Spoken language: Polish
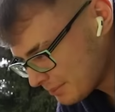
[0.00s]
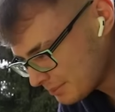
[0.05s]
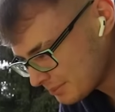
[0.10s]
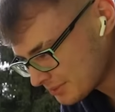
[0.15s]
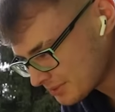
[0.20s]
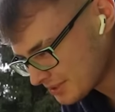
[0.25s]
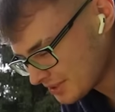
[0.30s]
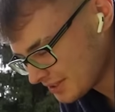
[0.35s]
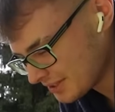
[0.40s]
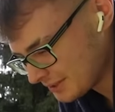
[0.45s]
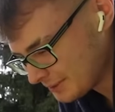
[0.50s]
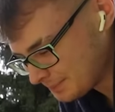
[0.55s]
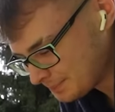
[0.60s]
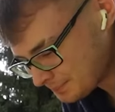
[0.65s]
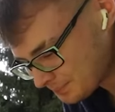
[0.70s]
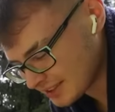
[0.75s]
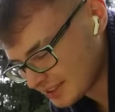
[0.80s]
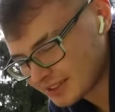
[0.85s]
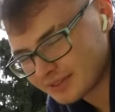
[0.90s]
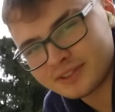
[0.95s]
mimo, że
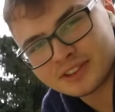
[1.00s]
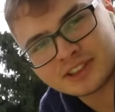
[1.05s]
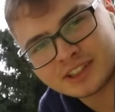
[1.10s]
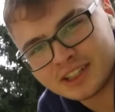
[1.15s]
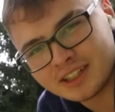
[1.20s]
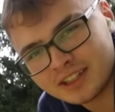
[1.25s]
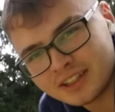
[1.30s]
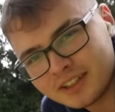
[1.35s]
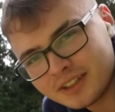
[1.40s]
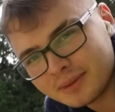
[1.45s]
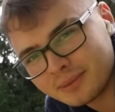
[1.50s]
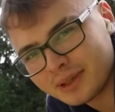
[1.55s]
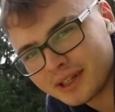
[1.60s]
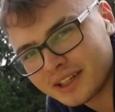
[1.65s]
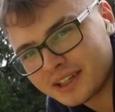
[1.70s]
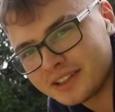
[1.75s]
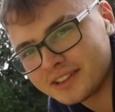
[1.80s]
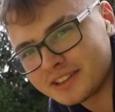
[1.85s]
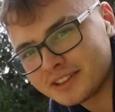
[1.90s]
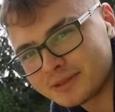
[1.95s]
zazwyczaj nie ma
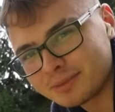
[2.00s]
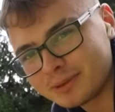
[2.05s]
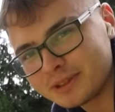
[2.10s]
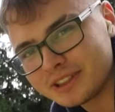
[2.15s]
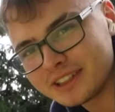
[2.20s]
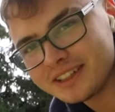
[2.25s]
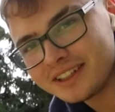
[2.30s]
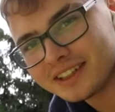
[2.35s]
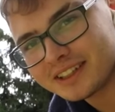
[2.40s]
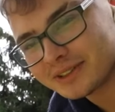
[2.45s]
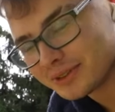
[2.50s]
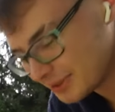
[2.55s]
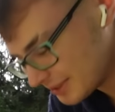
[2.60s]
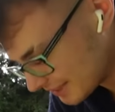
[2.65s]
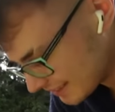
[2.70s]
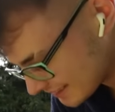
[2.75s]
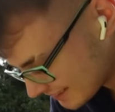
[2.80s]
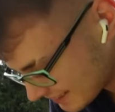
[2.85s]
jakichś niespodzianek, to ja